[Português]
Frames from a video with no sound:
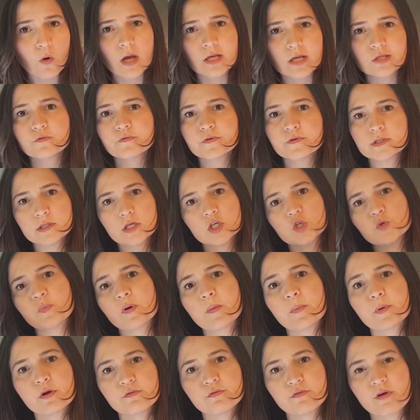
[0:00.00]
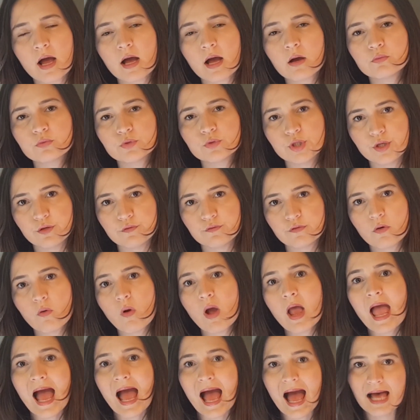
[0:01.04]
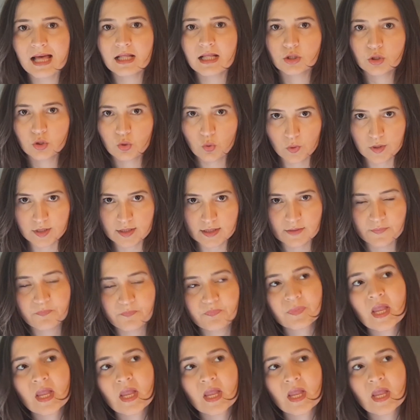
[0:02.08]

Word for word: é suficiente para aprovar um nível A2.